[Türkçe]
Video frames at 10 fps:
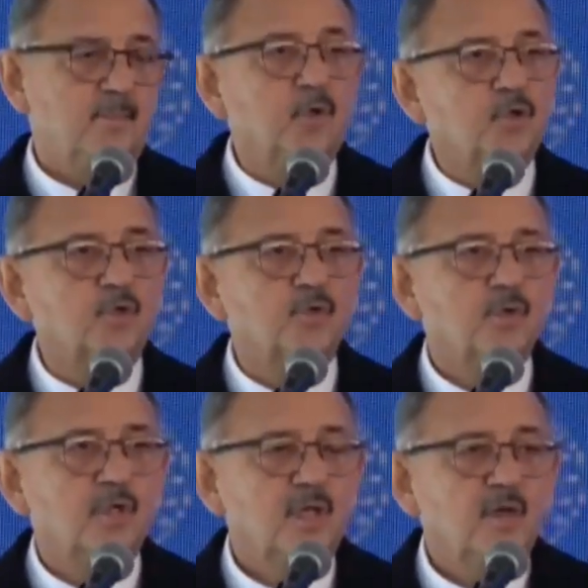Bugün
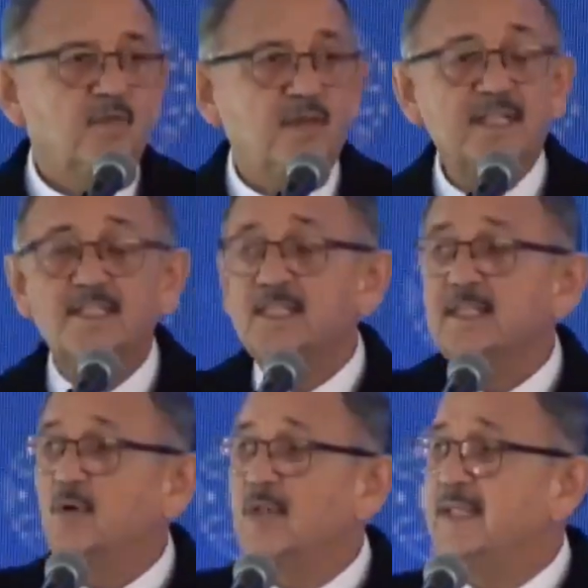
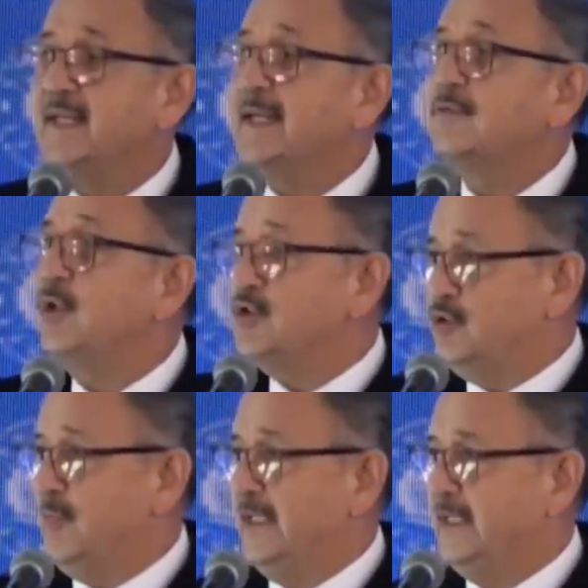Filistin'de olanlara
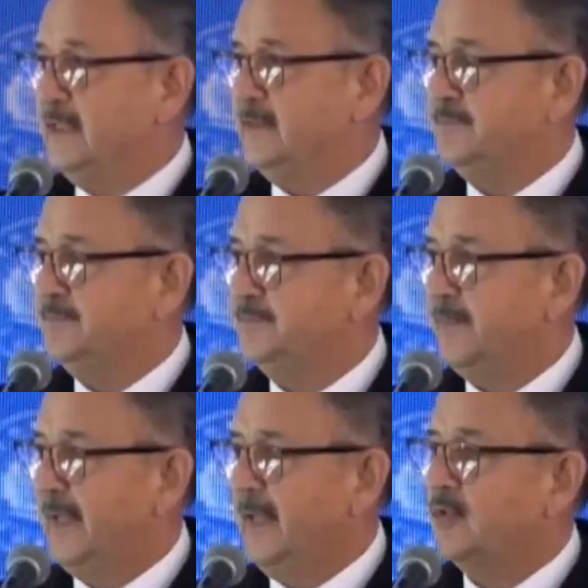göz yumanlar,
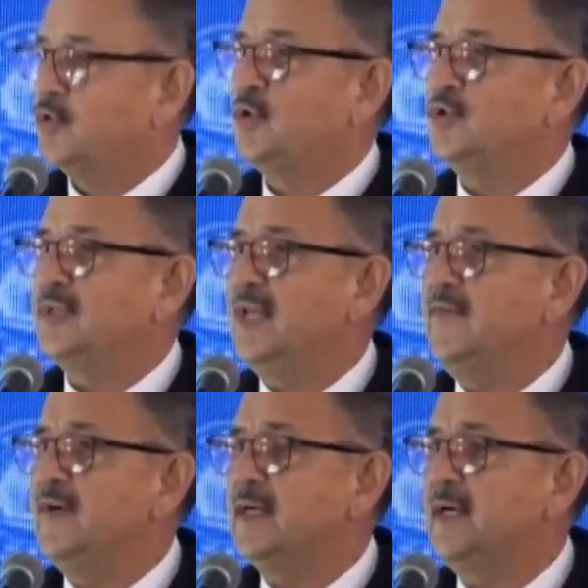
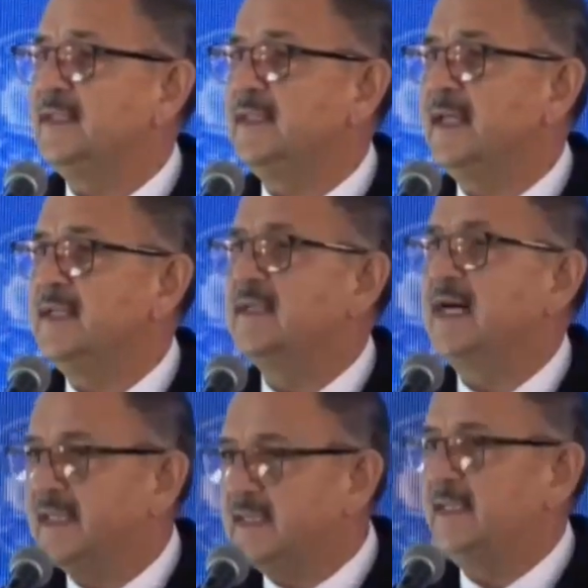çocukların ve kadınların
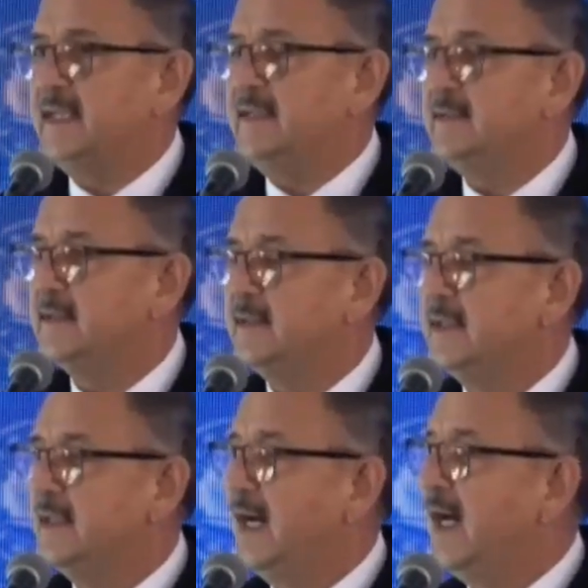katline
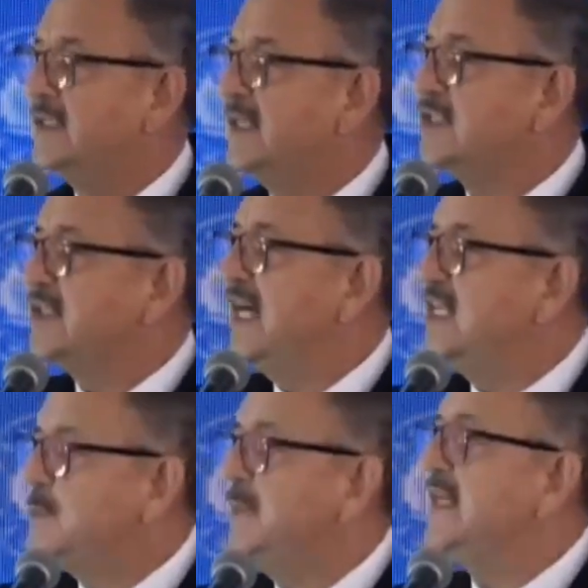ateş
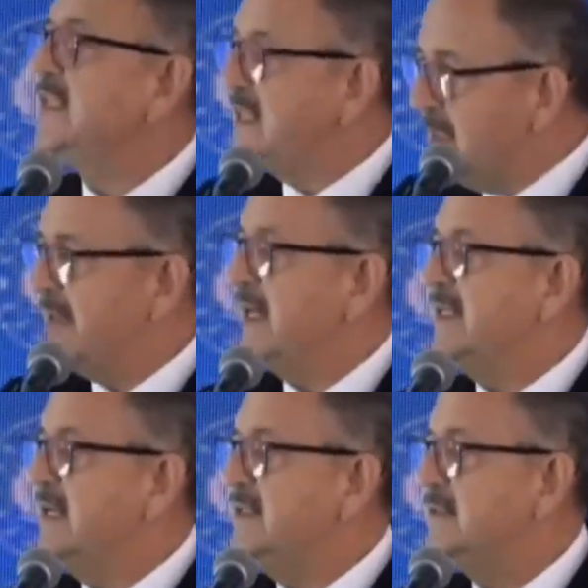kes bile
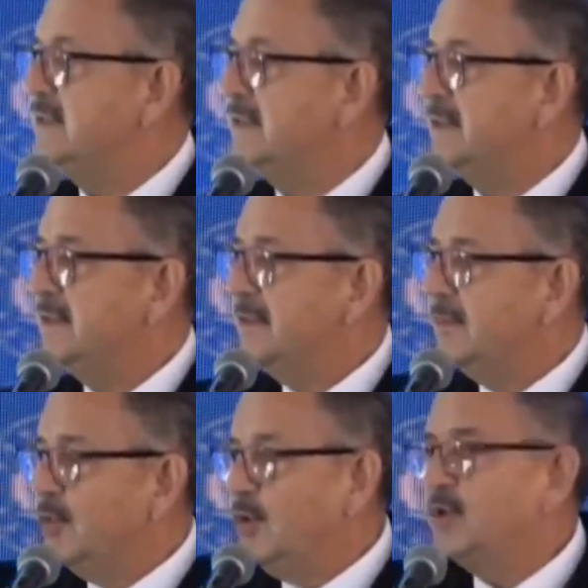diyemeyenler
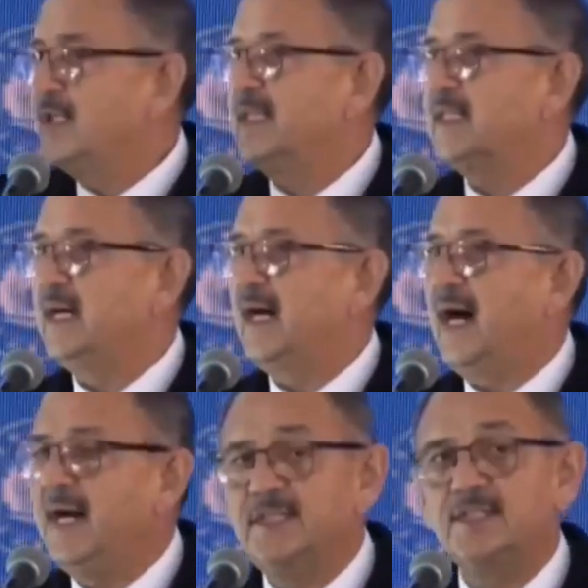bu ülkede de
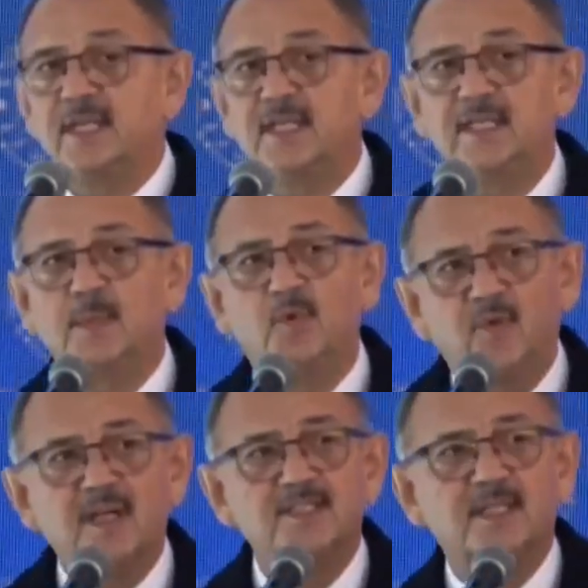aynı şekilde
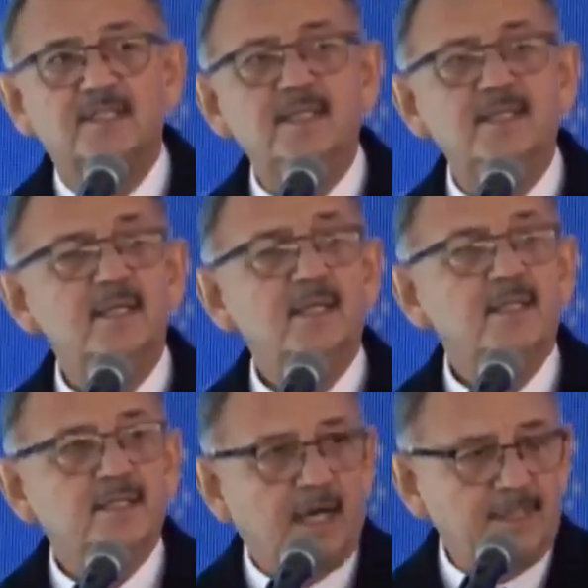bu vahşeti
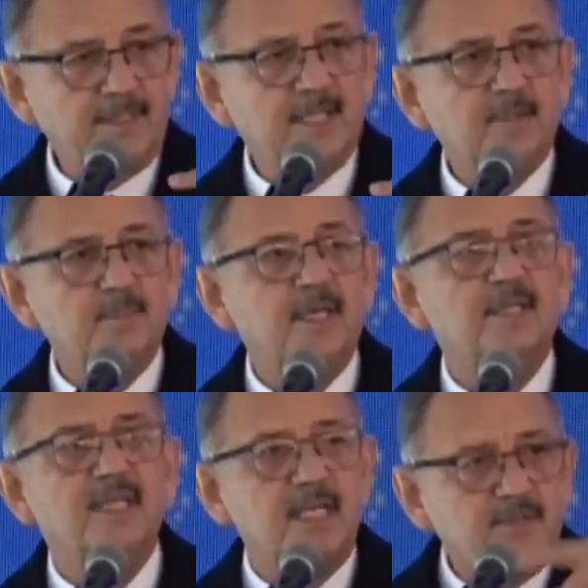tahrik
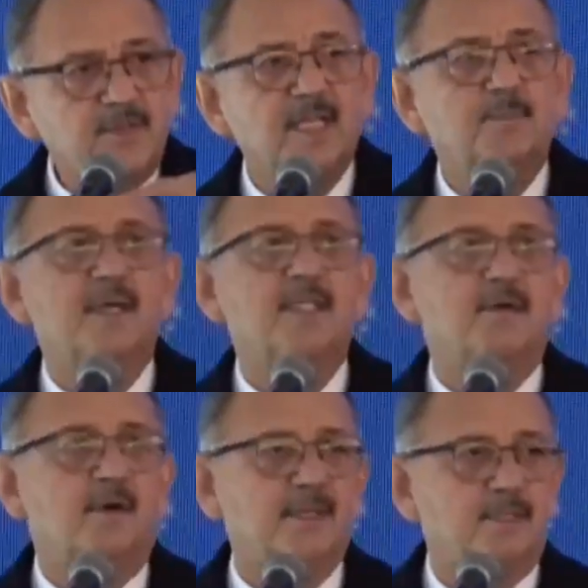etmeye, teşvik etmeye devam